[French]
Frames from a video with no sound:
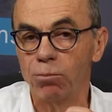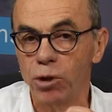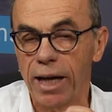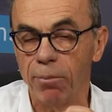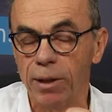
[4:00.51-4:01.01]

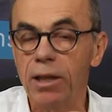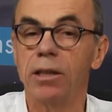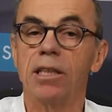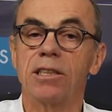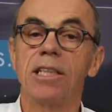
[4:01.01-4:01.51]
Mugabe. Il
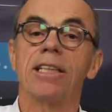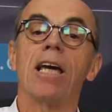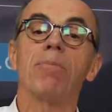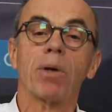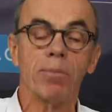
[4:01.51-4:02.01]
a décidé
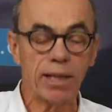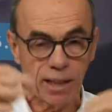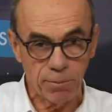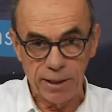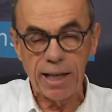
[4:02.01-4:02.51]
d'imprimer
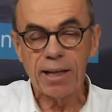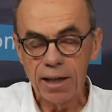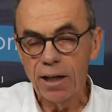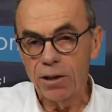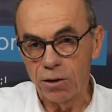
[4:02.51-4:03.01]
des billets
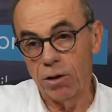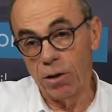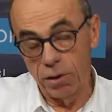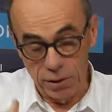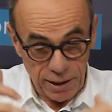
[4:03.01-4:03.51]

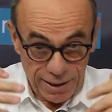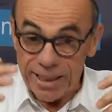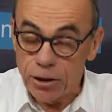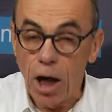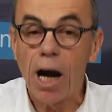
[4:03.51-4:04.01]
de,
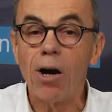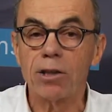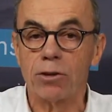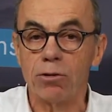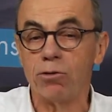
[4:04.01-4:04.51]
des,
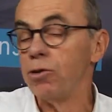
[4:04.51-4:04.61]
dollars du